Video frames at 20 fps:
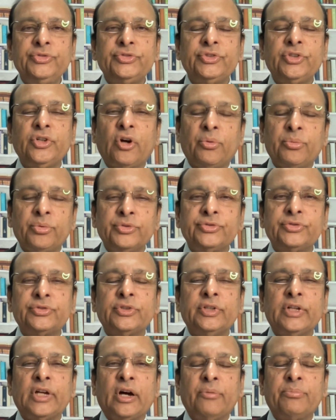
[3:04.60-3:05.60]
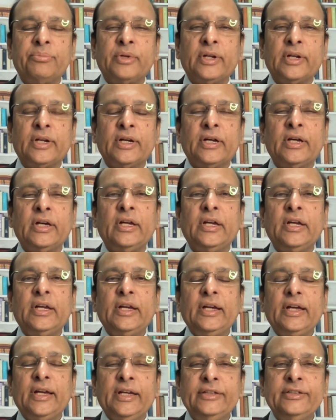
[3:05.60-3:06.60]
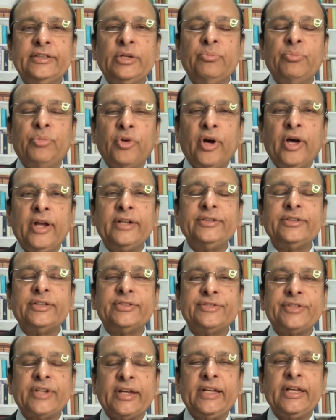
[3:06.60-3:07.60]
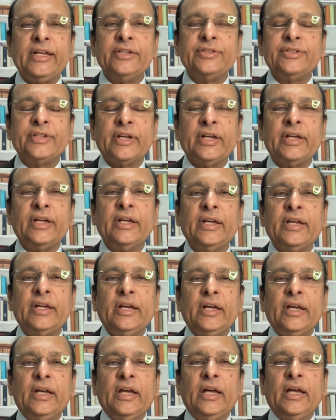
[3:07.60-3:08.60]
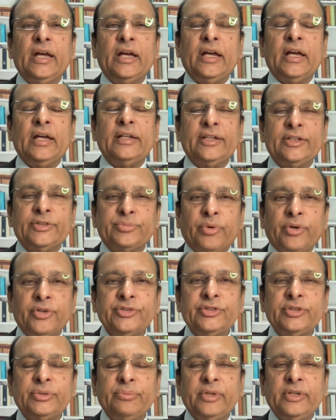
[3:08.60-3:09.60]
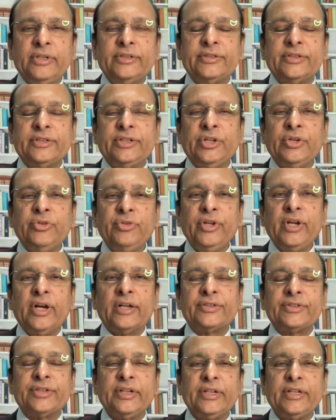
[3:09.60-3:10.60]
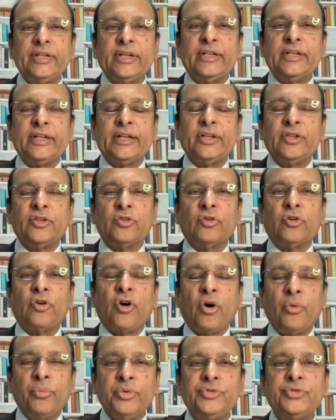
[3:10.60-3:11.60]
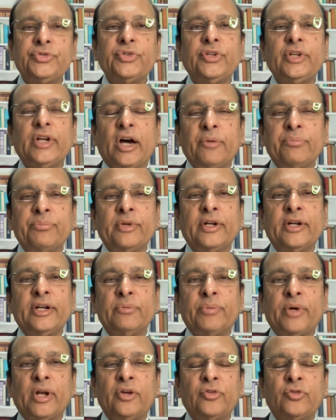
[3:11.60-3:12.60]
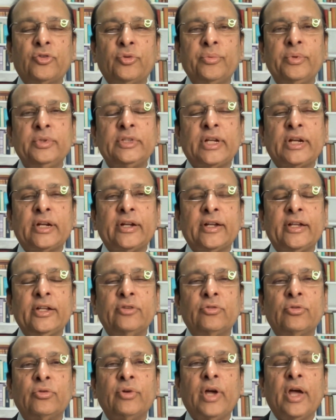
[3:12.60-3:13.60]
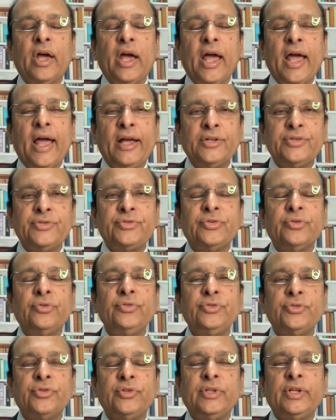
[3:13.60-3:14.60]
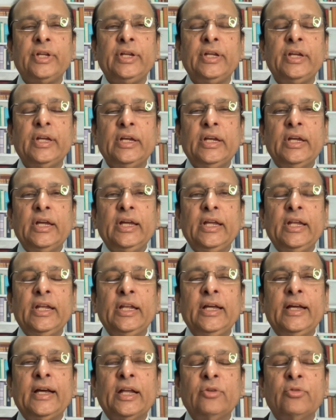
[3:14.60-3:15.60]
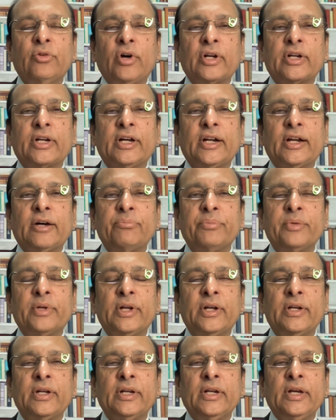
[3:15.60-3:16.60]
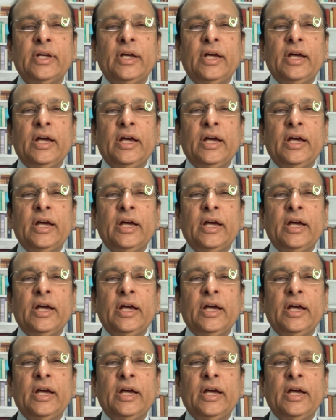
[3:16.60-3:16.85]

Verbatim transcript: অবশ্যই অবশ্যই আপনারা এই এমপ্লয়ার যে চেকিং যে রেসপন্সিবিলিটি যে ডিউটি আছে সেটা কিন্তু অবশ্যই আপনারা এটা পালন করবেন তাহলে কিন্তু একজন যদি ইলিগাল ওয়ার্কার আপনার